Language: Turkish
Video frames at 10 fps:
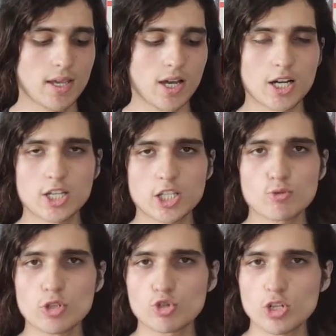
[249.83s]
Arkadaş
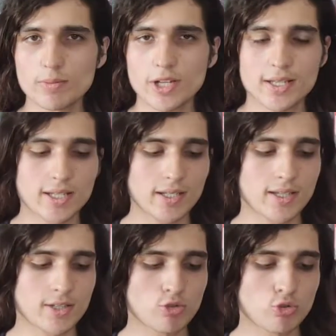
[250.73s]
burada şöyle bir hata
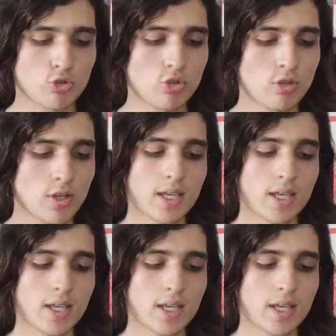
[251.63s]
iddiası sunuyor.